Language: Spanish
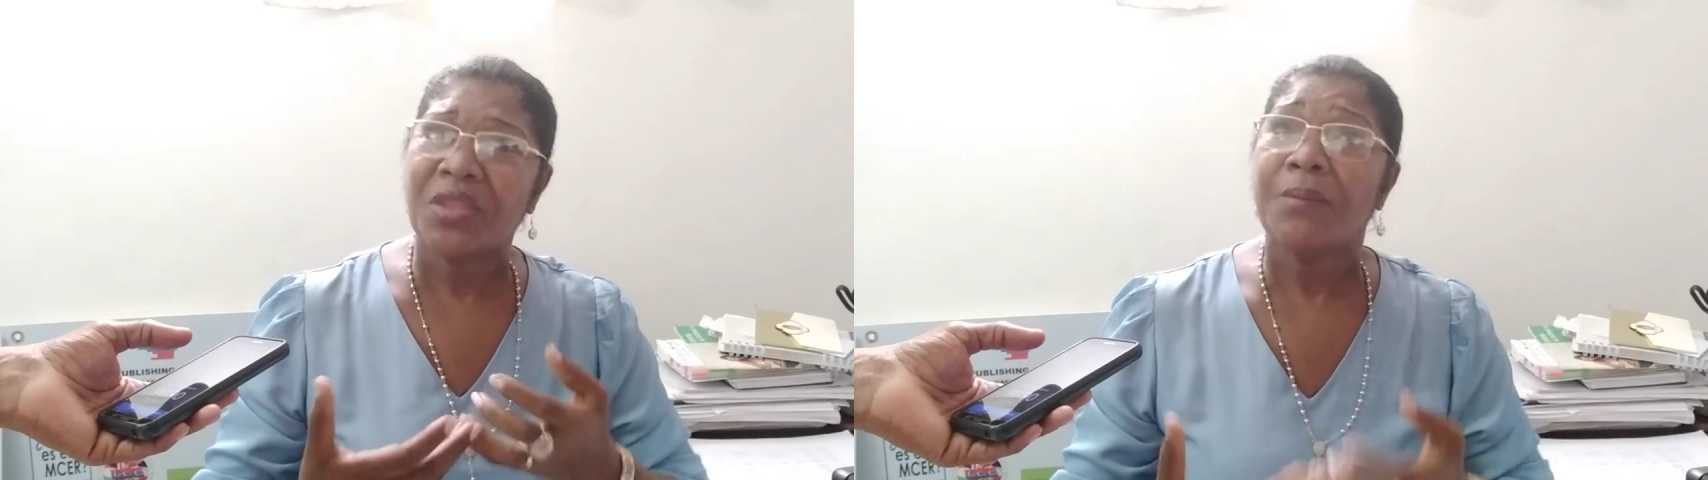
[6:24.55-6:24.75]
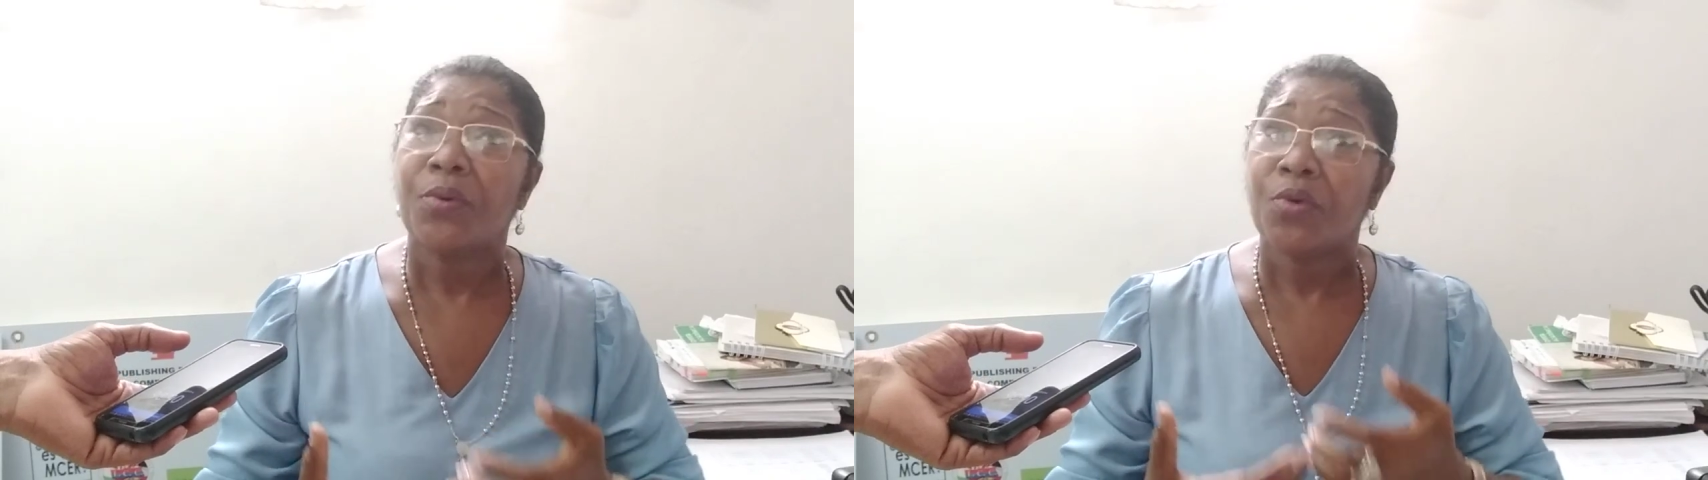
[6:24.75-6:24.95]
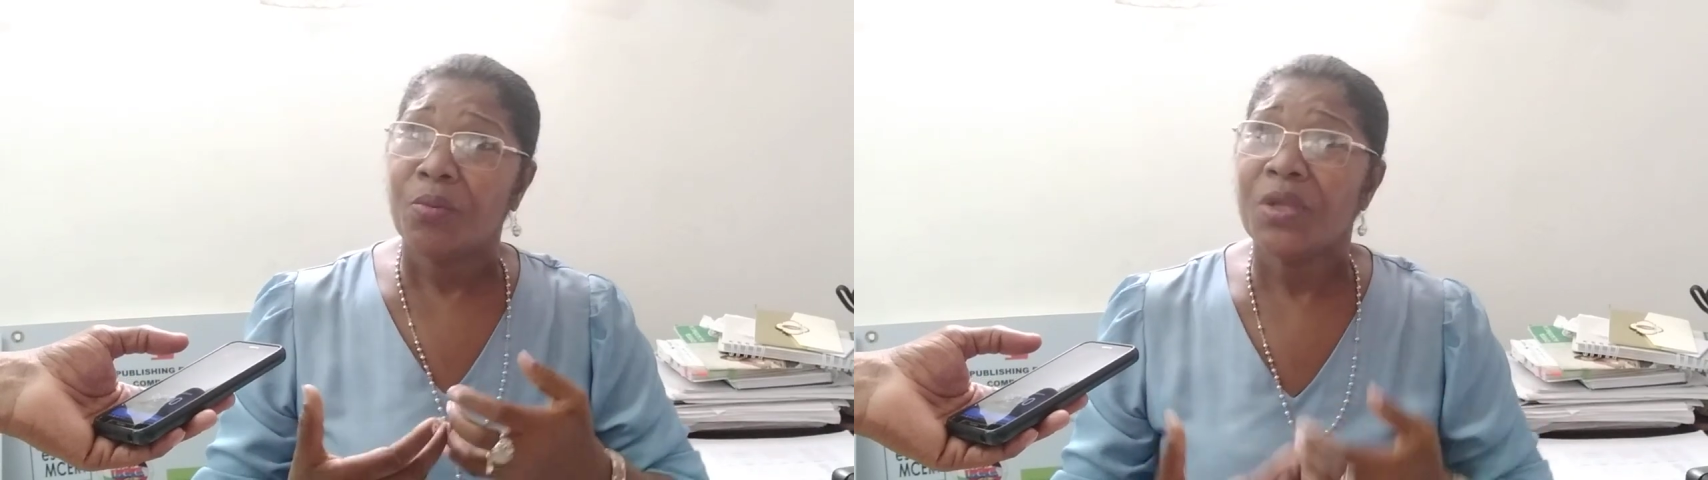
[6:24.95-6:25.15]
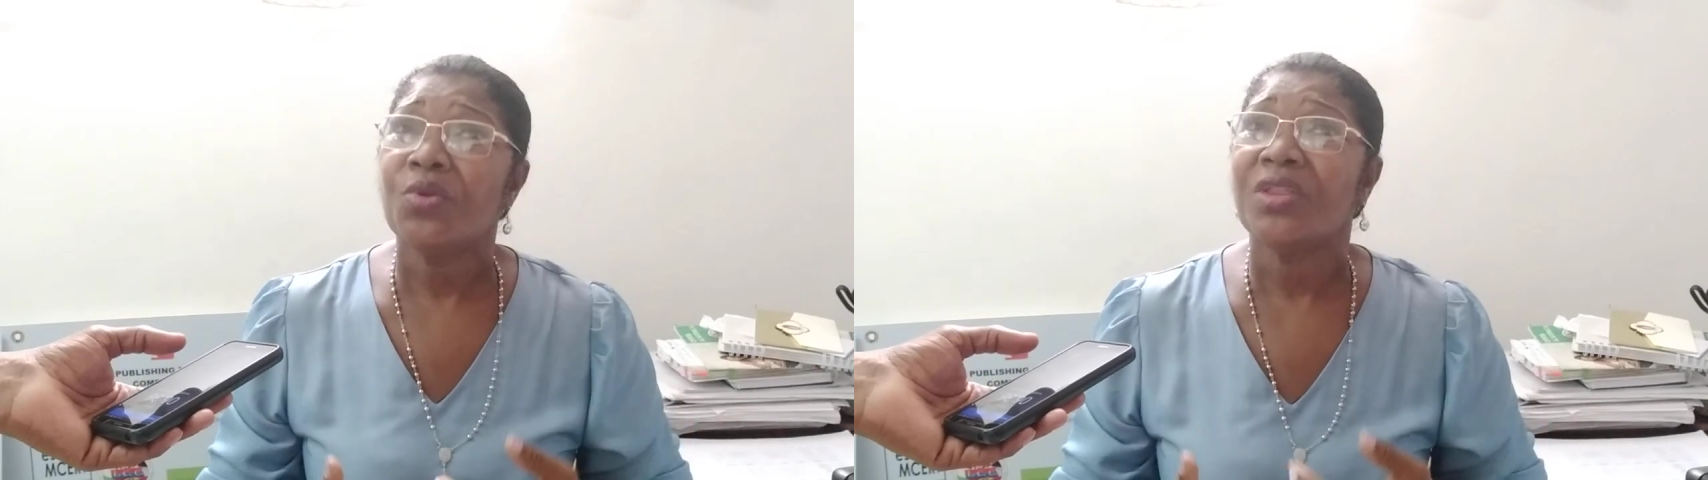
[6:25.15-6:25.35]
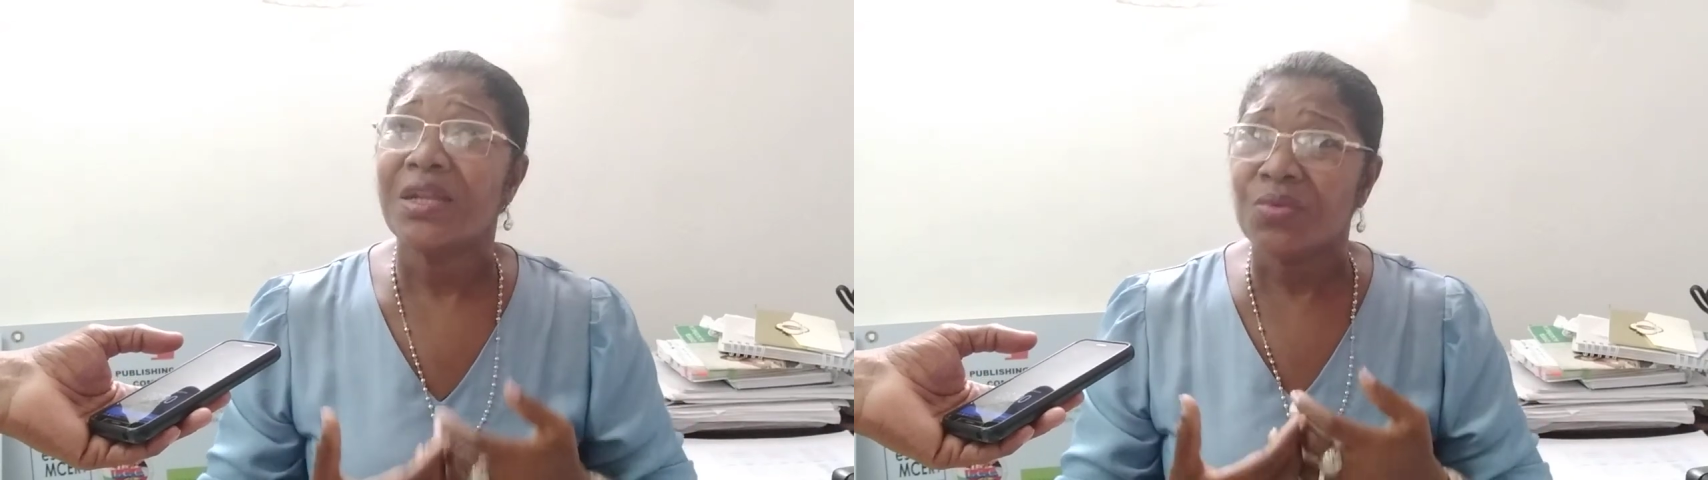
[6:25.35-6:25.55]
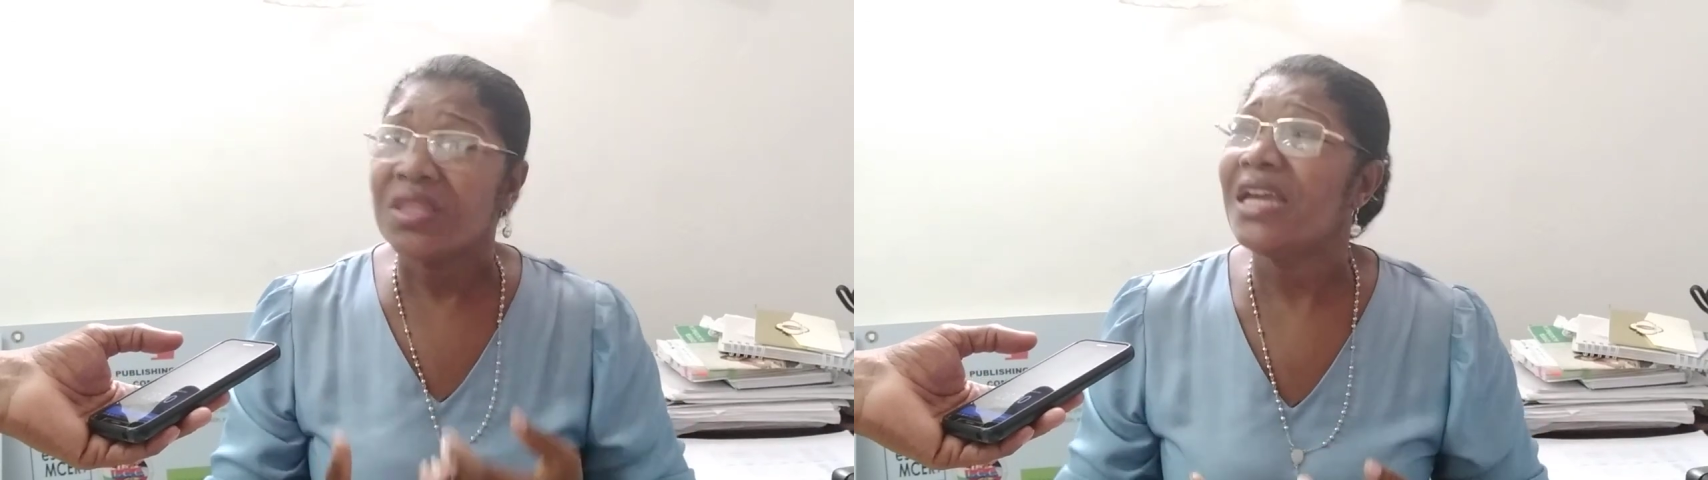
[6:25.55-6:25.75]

puedan por lo menos dar un